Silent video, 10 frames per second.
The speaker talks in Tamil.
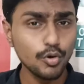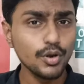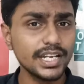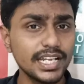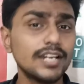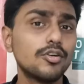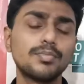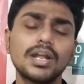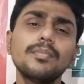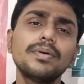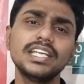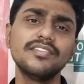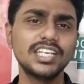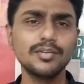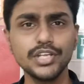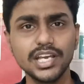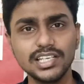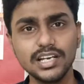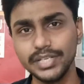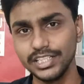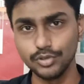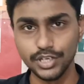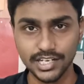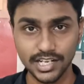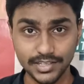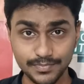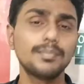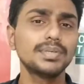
உங்ககிட்ட என்னோட ப்ராப்பர்ட்டியை விற்க முடியாது அப்படின்னு சொல்லிடுறாரு